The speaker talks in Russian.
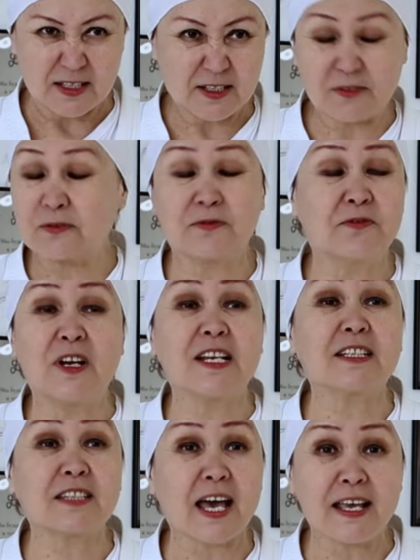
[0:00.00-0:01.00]

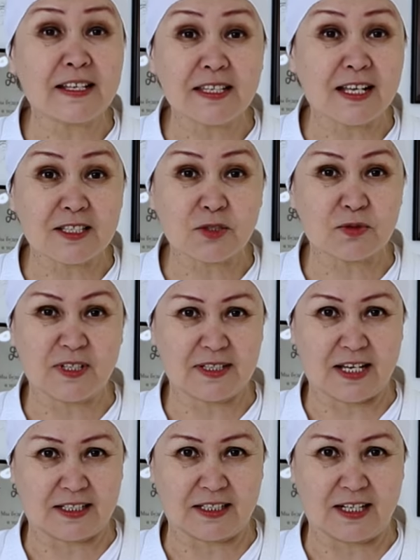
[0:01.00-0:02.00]
Вылетаете отсюда
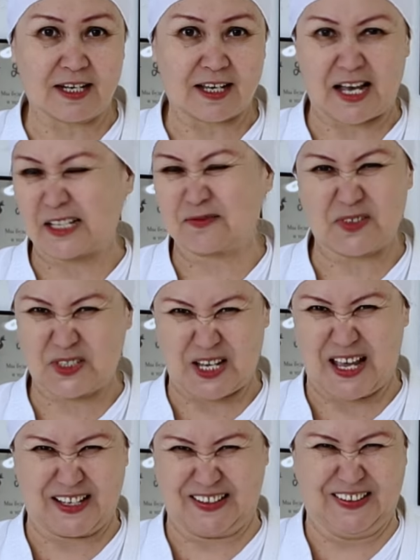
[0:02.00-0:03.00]
на крыльях,
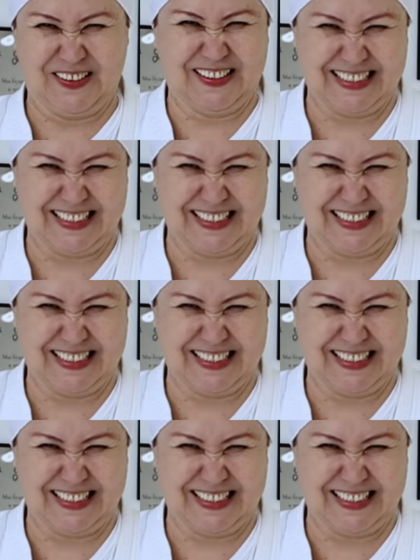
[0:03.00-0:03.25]
отвечаю.